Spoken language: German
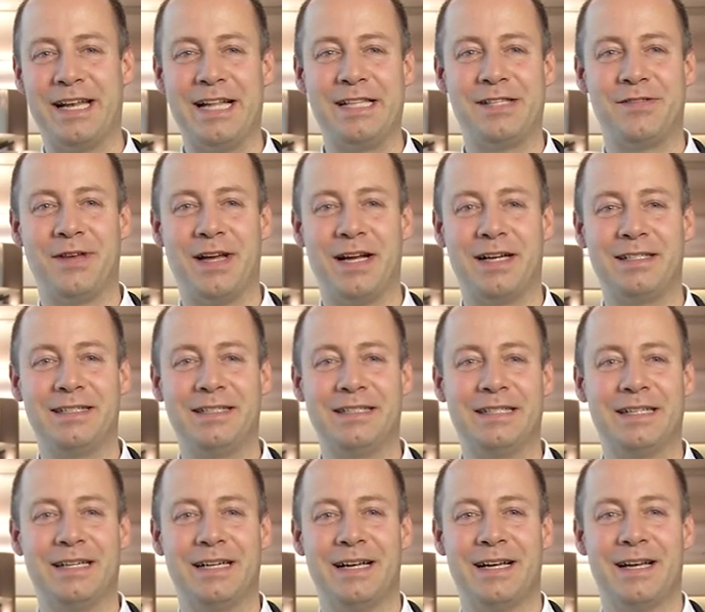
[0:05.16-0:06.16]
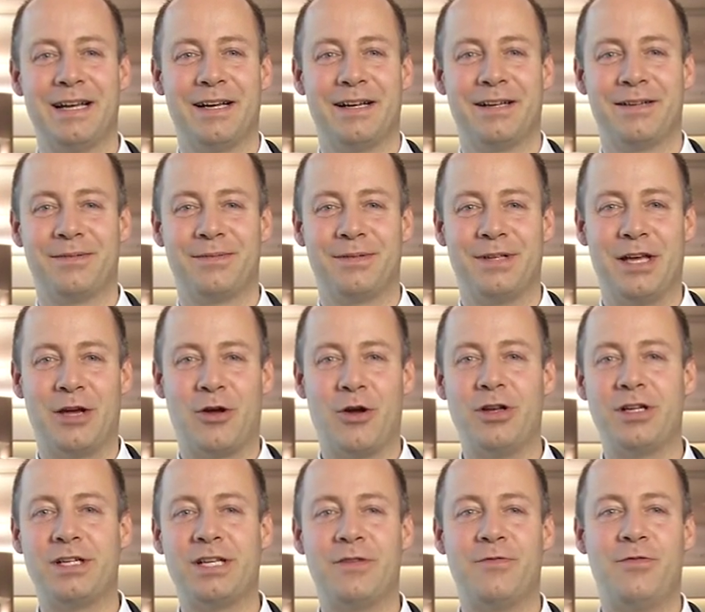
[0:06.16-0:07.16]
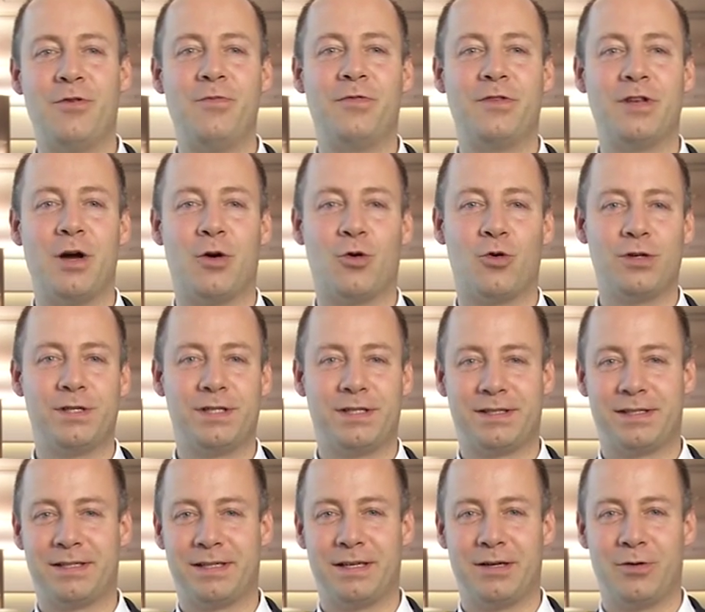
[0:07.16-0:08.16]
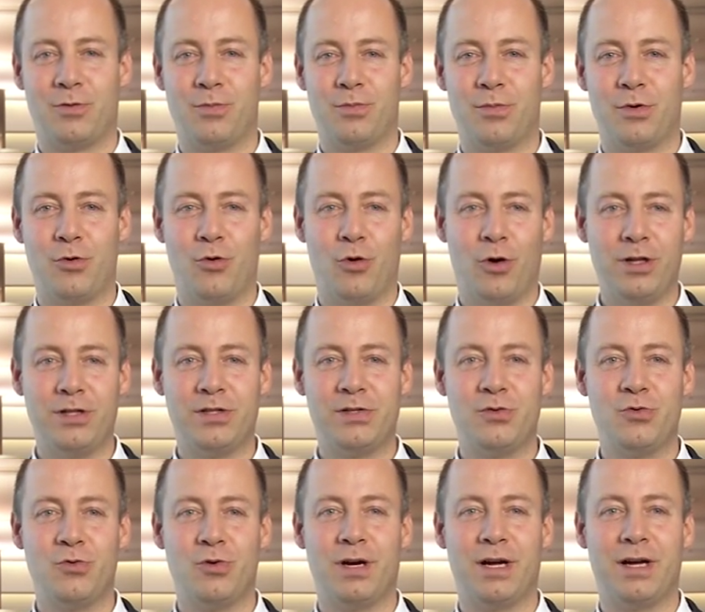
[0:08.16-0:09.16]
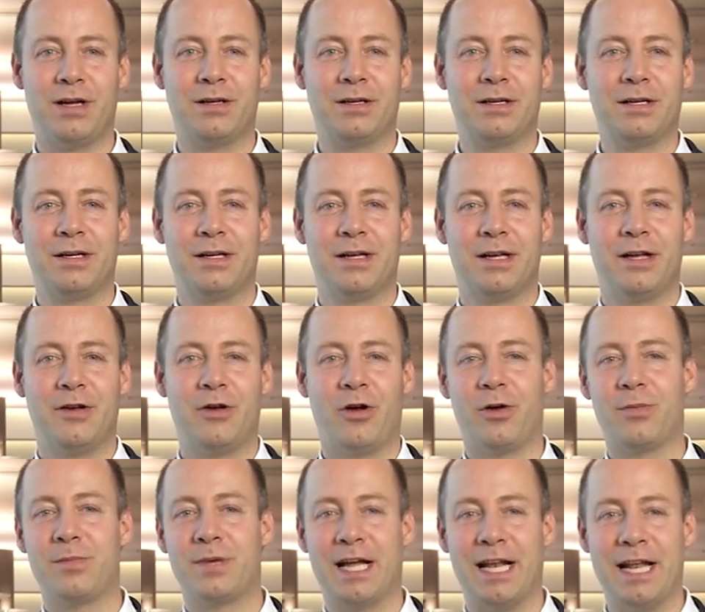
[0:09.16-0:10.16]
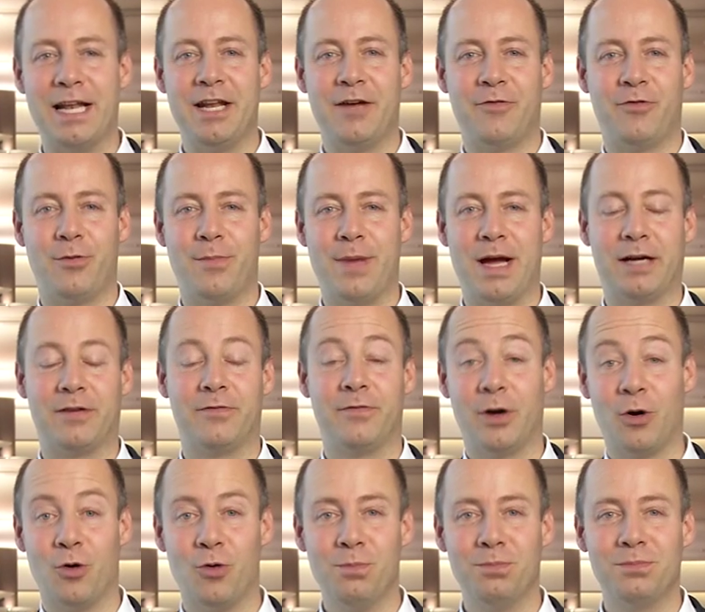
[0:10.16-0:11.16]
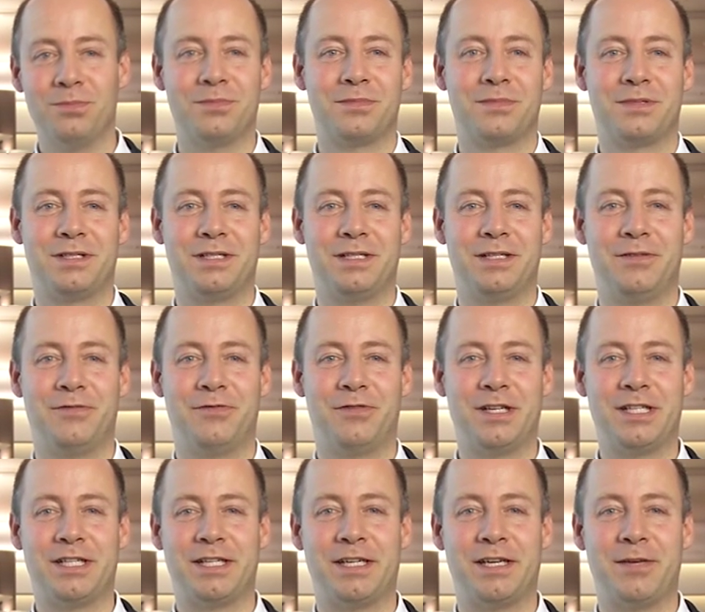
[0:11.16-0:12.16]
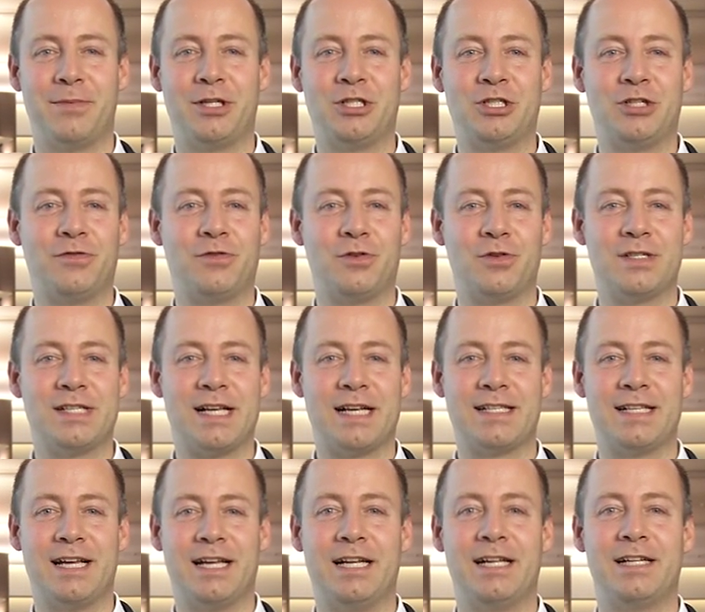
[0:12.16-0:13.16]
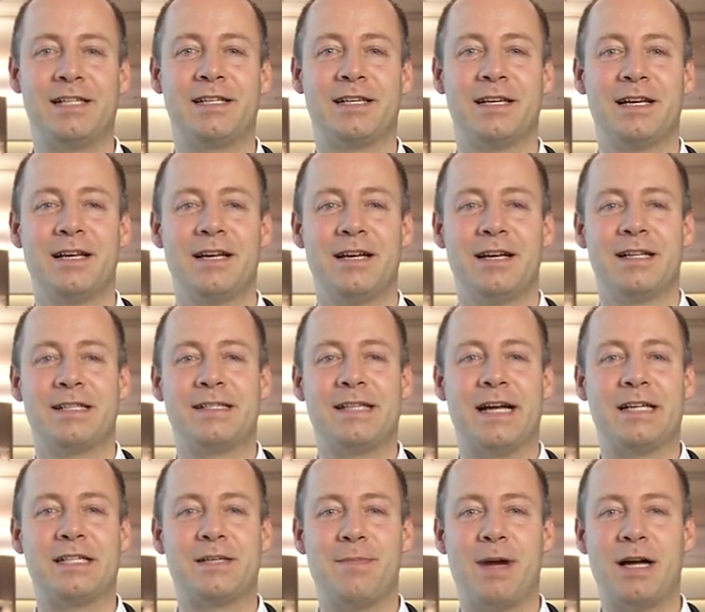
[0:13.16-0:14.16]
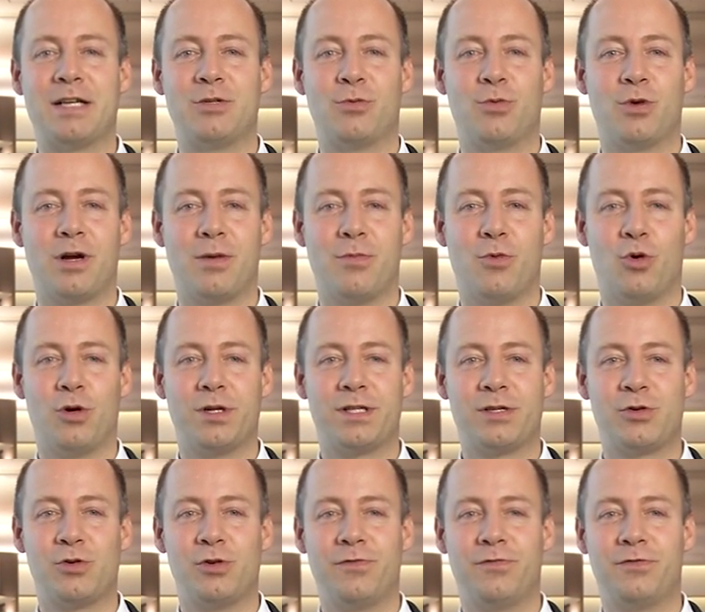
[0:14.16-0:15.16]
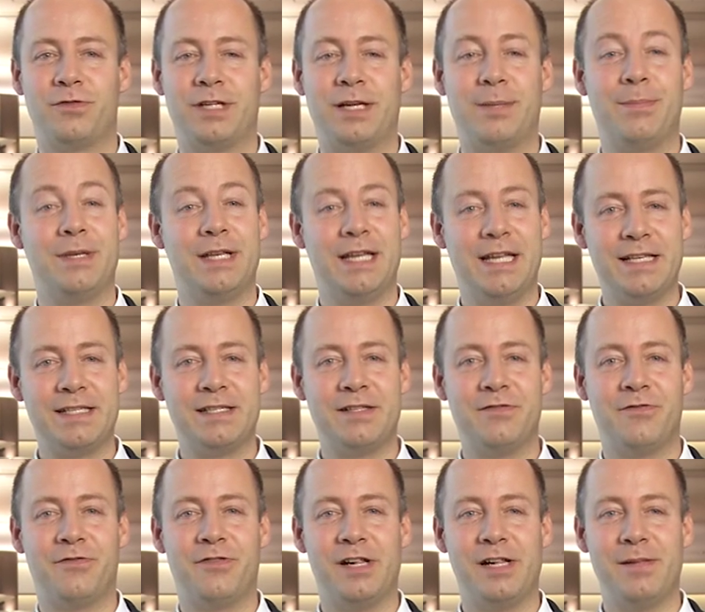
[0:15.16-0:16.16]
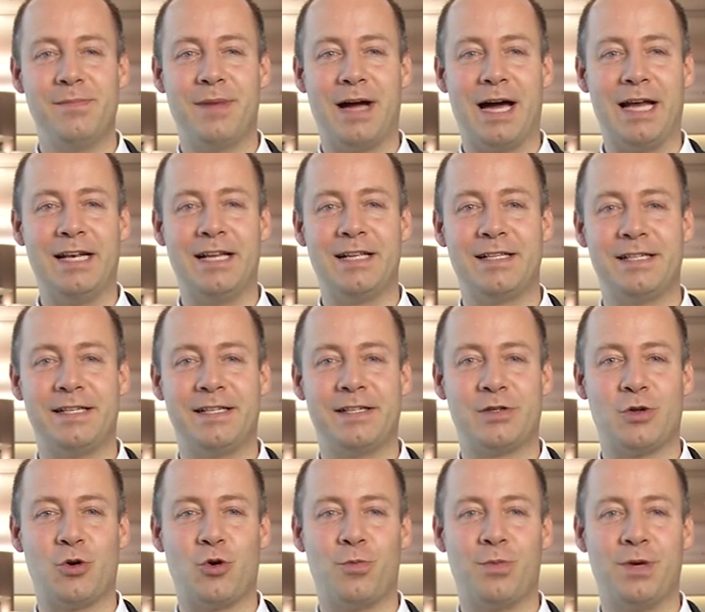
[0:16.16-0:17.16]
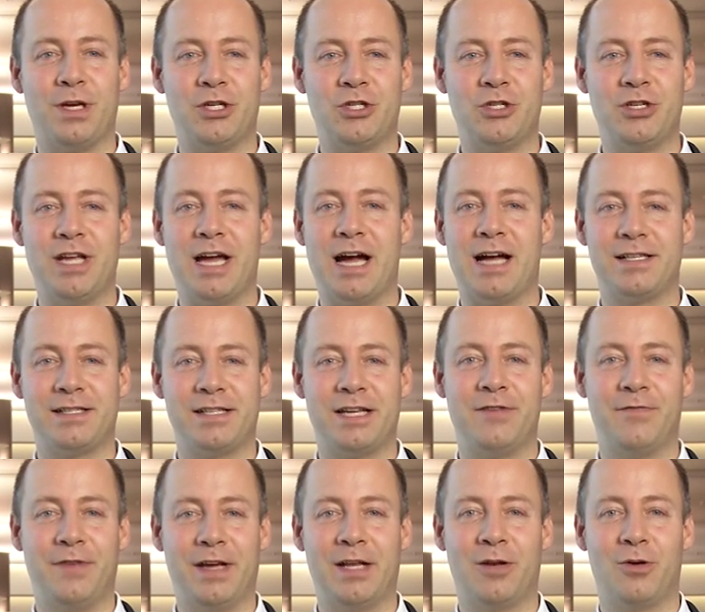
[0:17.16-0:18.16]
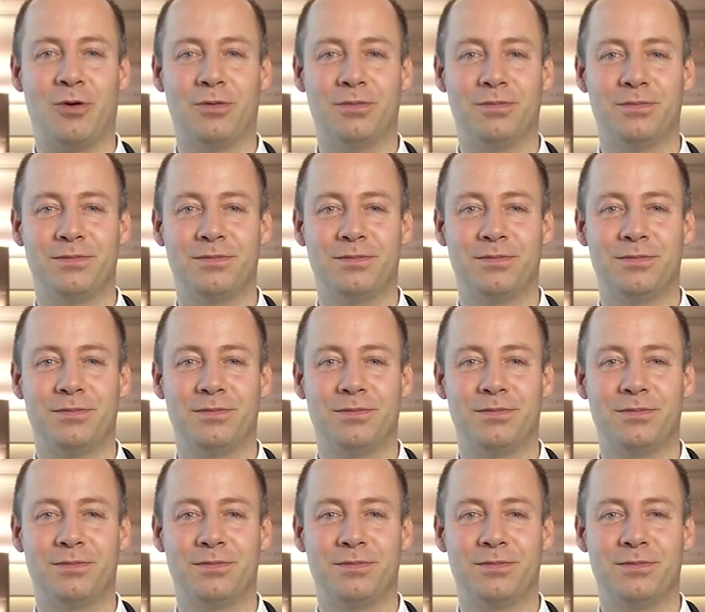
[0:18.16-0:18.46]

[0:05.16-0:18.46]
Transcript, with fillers: Netzwerken, ihr könnt euch den 5. August um 19 Uhr in eurem Kalender vormerken. Warum? Die Friedrich-Ebert-Stiftung Sachsen-Anhalt zeigte Magdeburger Moritzhof dem nächsten Film anlässlich des Europäischen Jahres der Entwicklung.